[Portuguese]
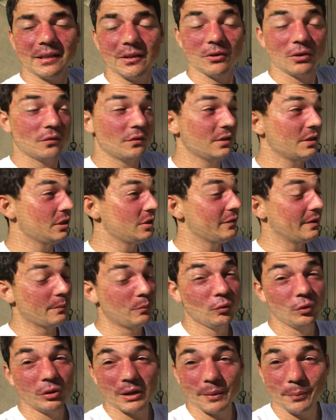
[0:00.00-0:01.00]
Então, se você tiver
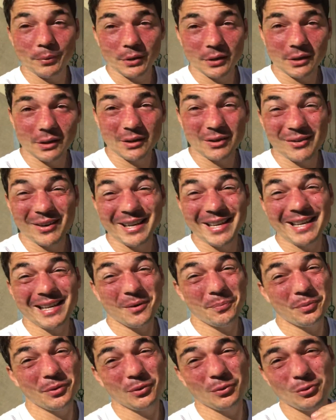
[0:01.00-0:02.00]
muita planta, então aí que
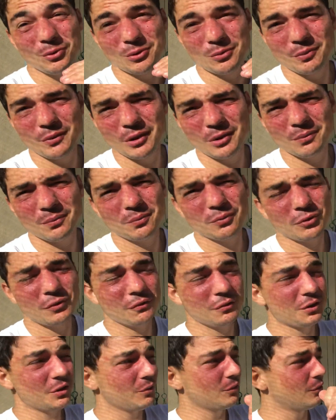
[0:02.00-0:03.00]
é perigoso mesmo, porque
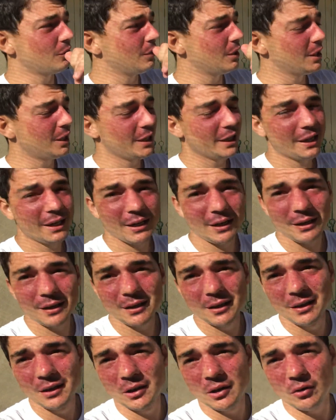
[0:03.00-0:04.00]
você não olha ela,